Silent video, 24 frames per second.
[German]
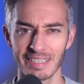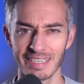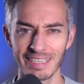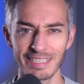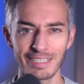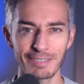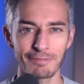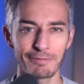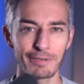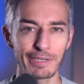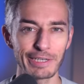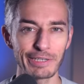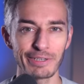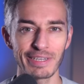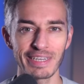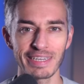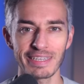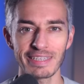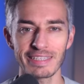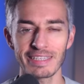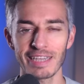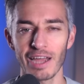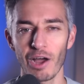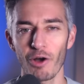dieses Video hier
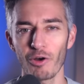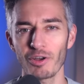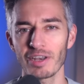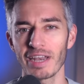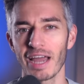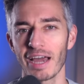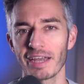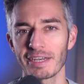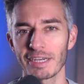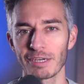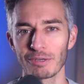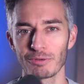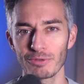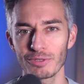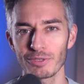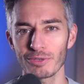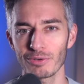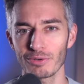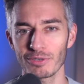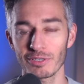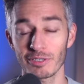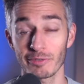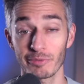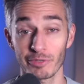ist auch eine Analyse und eine